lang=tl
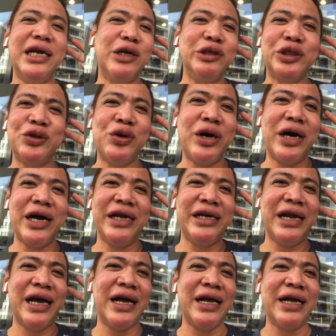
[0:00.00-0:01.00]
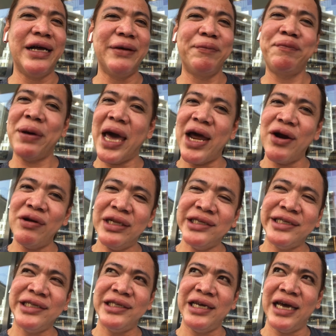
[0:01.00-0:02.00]
nagustuhan ng
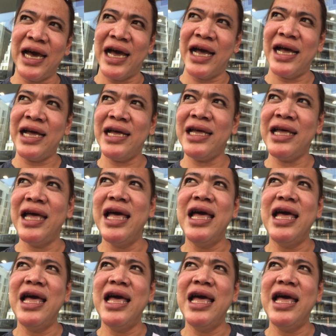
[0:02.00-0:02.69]
parents nga